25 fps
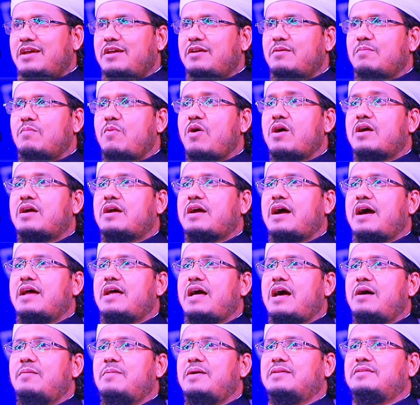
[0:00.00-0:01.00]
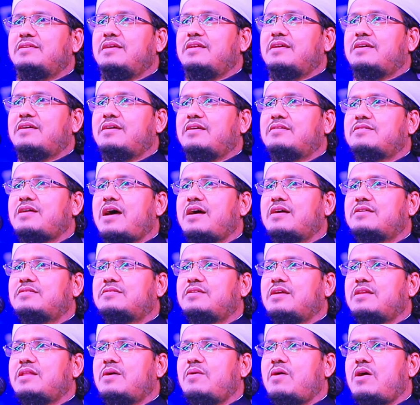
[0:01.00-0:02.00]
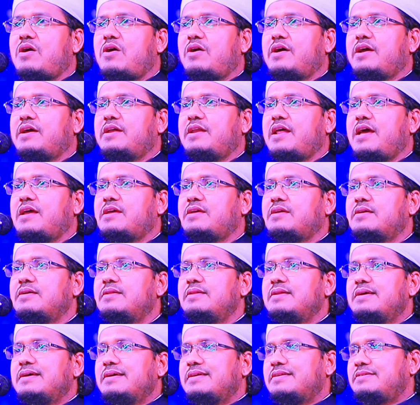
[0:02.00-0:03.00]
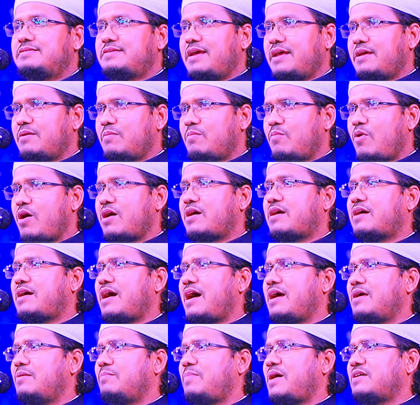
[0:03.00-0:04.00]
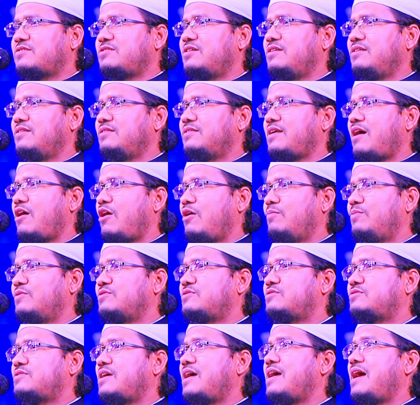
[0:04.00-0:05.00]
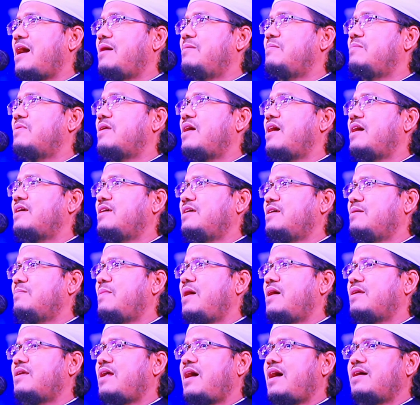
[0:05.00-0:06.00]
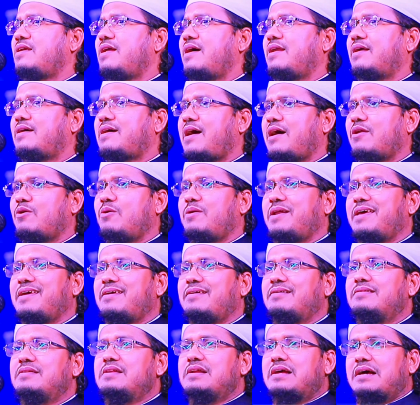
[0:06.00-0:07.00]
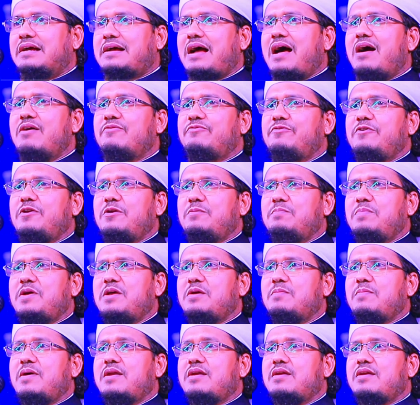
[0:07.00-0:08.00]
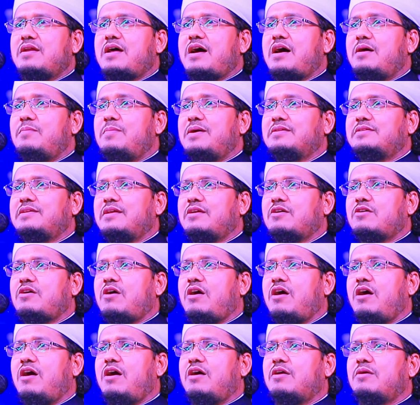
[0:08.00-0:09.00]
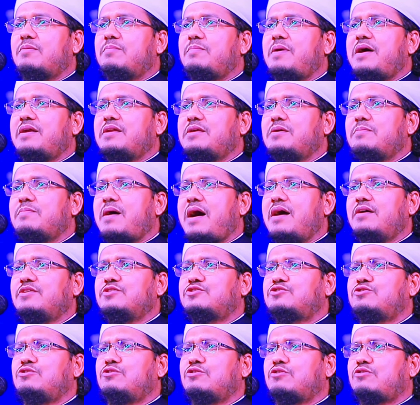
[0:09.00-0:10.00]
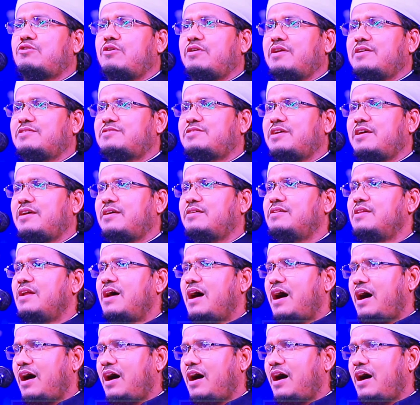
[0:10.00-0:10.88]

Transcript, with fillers: যেই মক্কায় আমাদেরকে থাকতে দেওয়া হয় নাই যেই মক্কায় বাসিন্দা অবস্থায় আমরা ইমান আনার কারণে কাফির বিমানরা আমাদের ঘর বাড়ি ভাঙচুর করেছে